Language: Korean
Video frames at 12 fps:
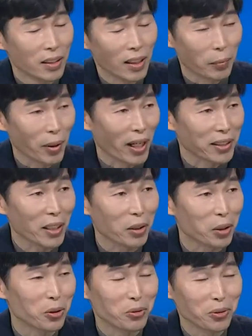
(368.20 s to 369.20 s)
아마 가장
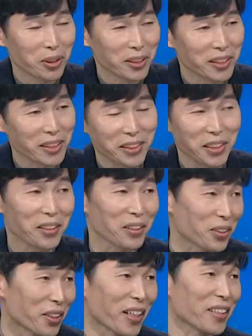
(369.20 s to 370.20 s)
어려운 것이 측정을
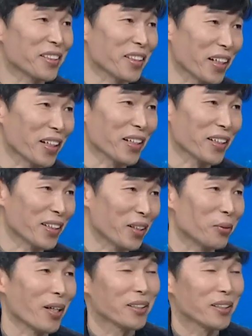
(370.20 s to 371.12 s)
어떻게 할 거냐라고 그렇죠.